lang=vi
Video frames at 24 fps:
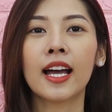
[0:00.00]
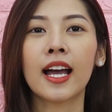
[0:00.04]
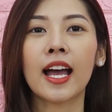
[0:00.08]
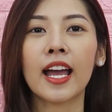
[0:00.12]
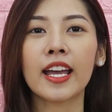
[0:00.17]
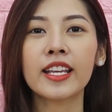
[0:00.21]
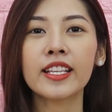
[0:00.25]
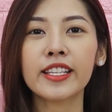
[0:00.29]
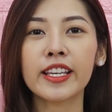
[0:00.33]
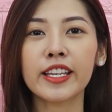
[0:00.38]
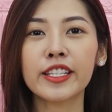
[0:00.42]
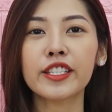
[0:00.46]

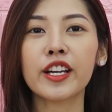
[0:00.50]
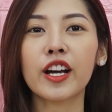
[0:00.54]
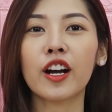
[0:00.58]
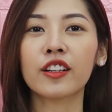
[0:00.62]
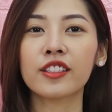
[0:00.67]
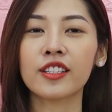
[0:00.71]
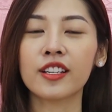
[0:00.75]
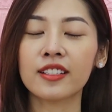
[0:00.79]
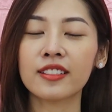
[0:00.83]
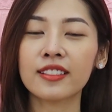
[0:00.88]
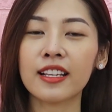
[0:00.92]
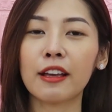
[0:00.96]
Hãy chỉ
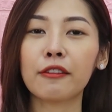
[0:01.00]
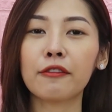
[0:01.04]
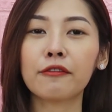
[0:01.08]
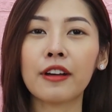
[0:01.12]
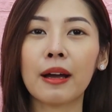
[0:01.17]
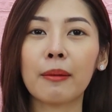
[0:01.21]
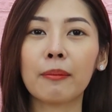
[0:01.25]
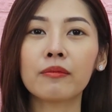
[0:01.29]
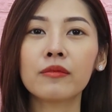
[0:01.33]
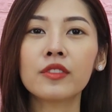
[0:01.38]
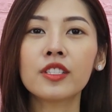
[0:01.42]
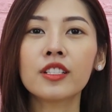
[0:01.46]
chọn những sản
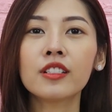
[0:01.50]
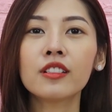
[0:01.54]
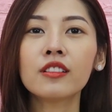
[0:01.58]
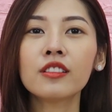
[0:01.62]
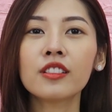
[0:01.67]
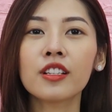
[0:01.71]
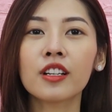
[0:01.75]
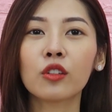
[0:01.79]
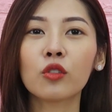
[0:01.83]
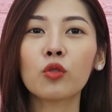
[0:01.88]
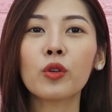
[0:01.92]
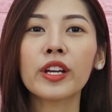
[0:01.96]
phẩm chứa
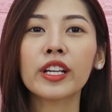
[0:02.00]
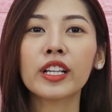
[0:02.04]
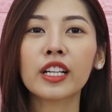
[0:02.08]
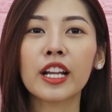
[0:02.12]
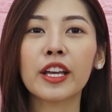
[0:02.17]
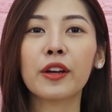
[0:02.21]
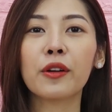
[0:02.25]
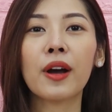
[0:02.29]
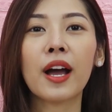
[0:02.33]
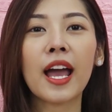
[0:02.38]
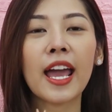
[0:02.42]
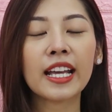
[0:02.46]
những nguyên
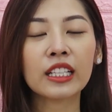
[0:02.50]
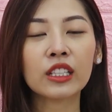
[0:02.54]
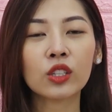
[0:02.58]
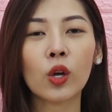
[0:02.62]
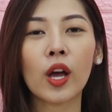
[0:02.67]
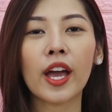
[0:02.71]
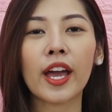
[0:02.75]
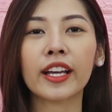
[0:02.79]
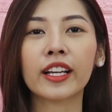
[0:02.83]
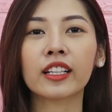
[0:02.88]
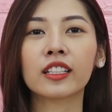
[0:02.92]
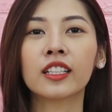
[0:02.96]
liệu an
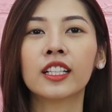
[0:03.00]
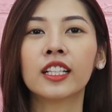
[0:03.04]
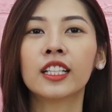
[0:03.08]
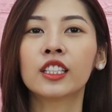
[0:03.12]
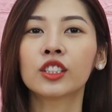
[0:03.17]
toàn,